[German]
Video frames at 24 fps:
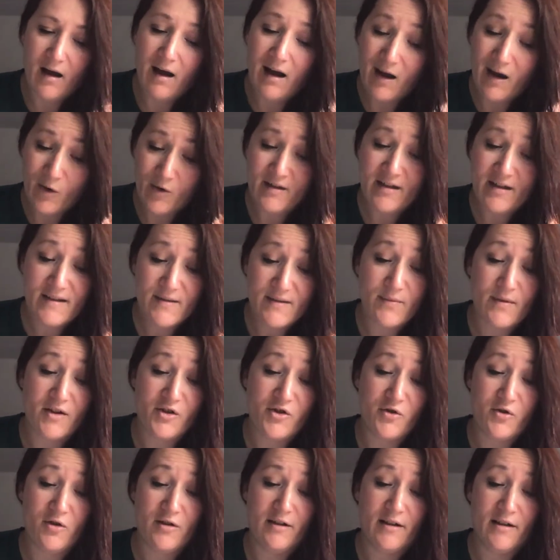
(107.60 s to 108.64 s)
Auch das war
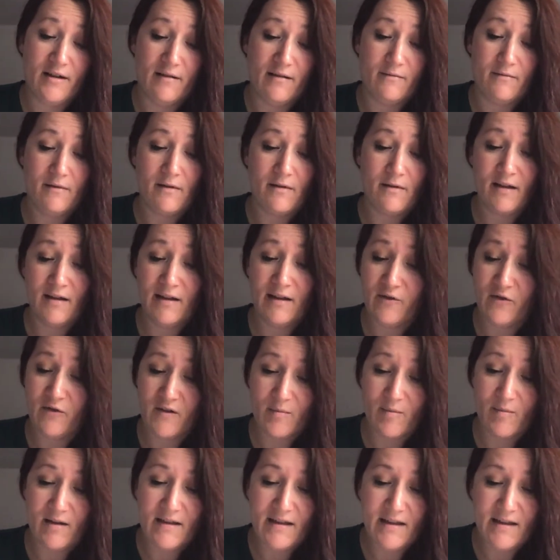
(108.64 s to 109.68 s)
Julien. Lief es
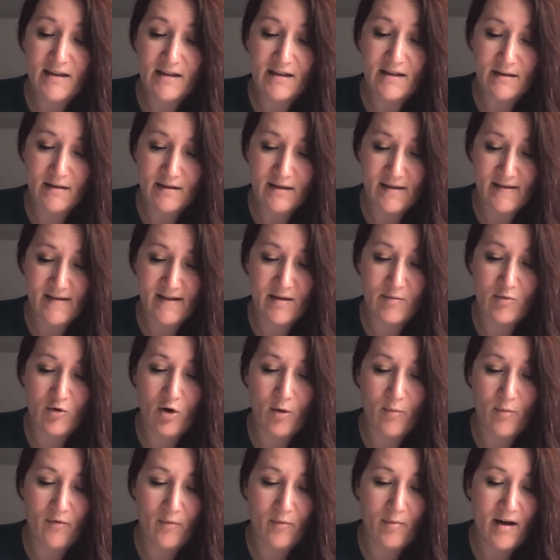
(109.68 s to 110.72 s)
mal nicht nach seinem
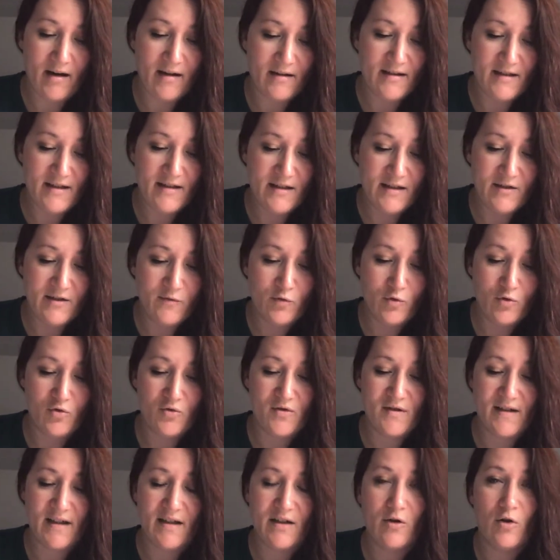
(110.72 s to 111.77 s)
Kopf, packte ihn die Wut
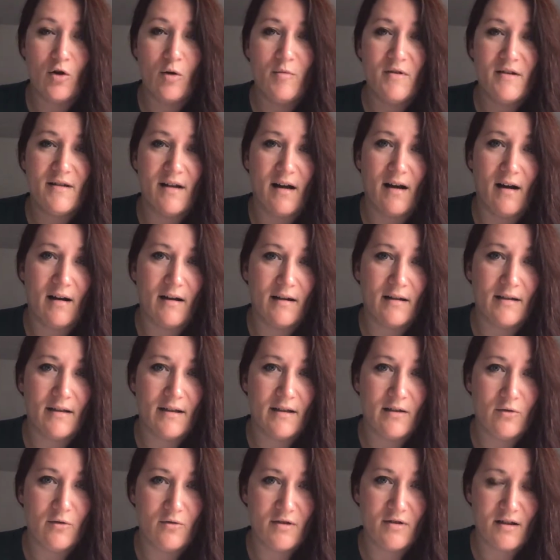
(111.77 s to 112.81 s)
und seine Kommentare
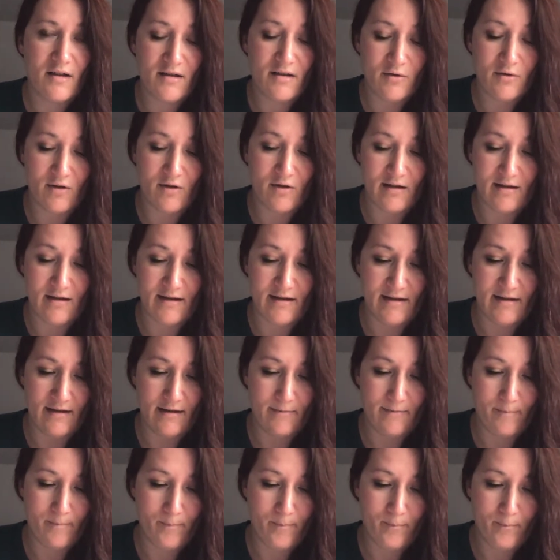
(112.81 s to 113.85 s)
gingen unter die Gürtellinie.
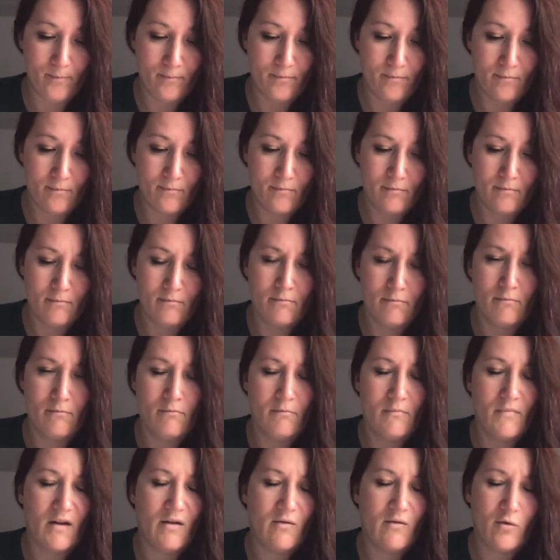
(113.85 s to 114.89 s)

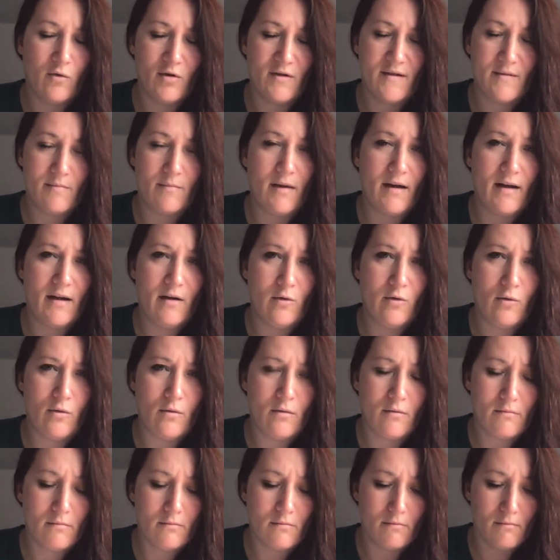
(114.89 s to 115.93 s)
Wo ist
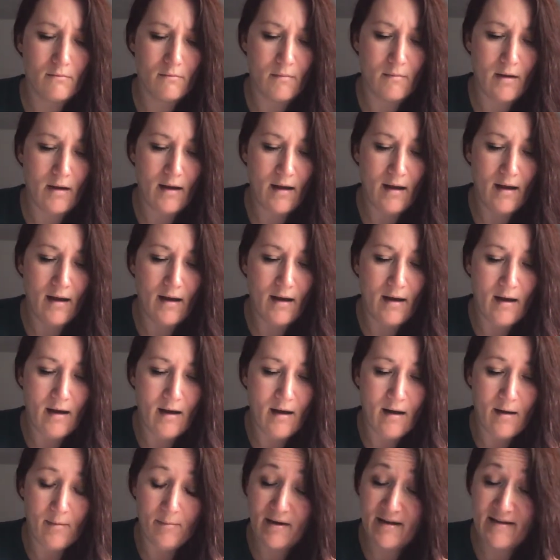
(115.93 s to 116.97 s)

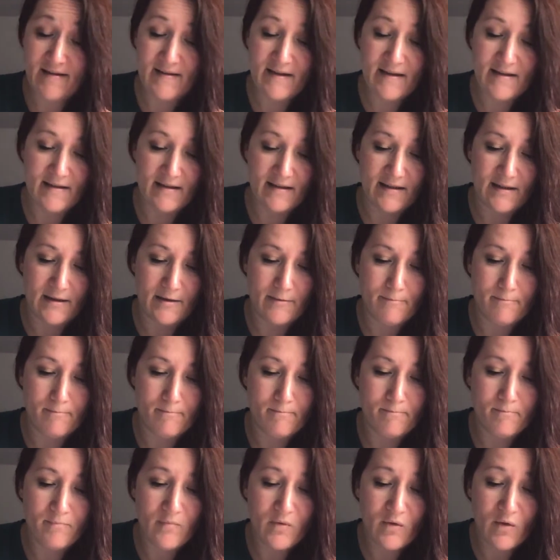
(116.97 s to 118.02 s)
Milo? Bei Cedric.
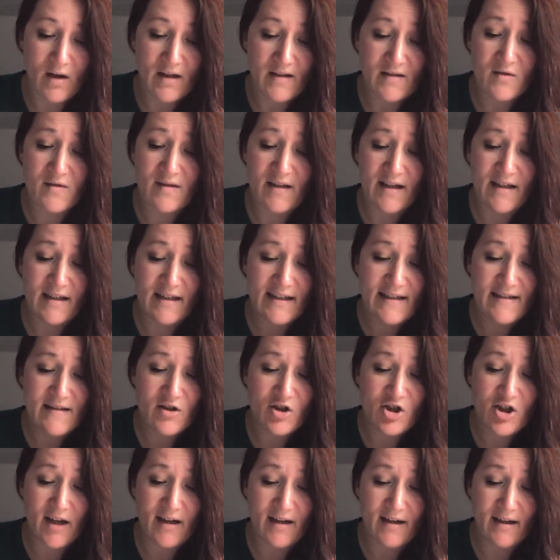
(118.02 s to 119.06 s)
Du hast uns einen
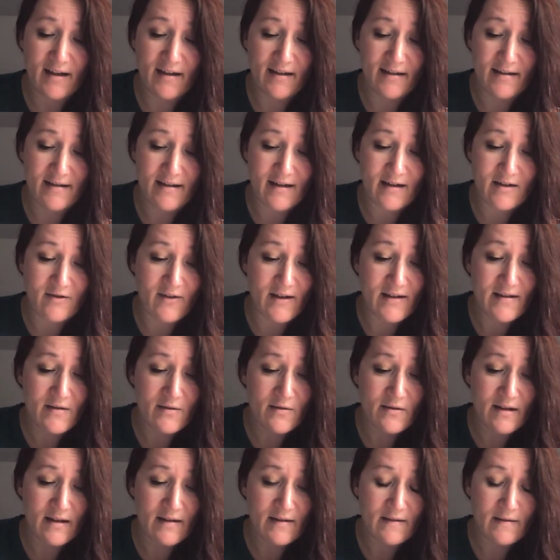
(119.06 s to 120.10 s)
Riesenschreck eingejagt, weißt du
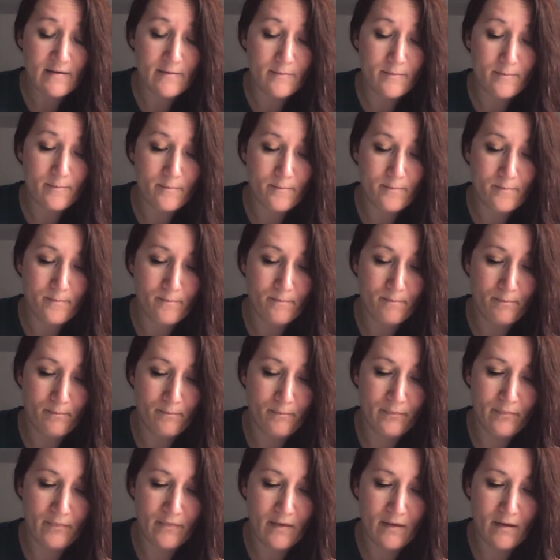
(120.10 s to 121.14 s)
das?
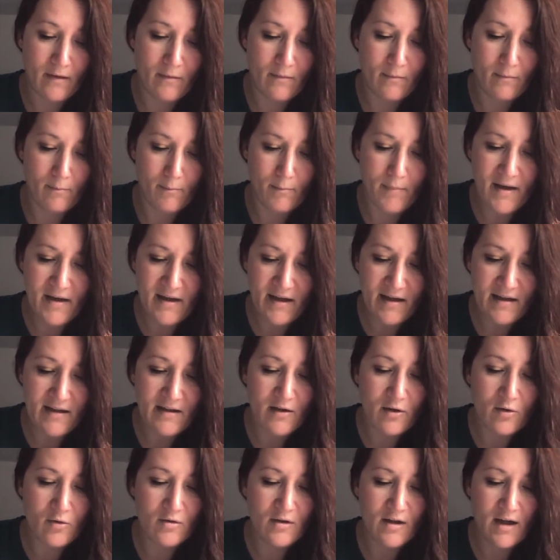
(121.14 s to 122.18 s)
Meine
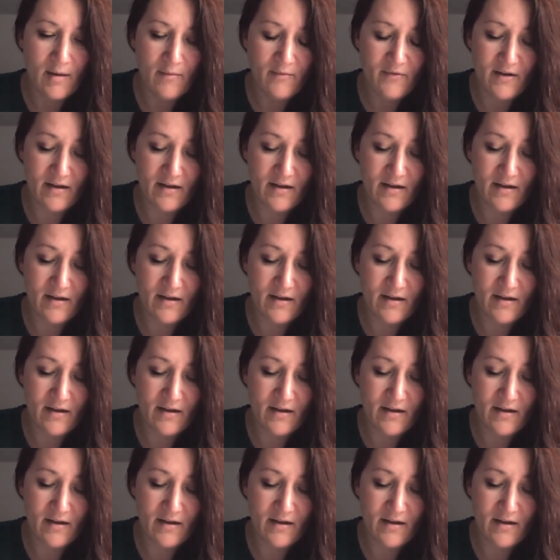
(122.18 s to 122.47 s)
Erinnerung kam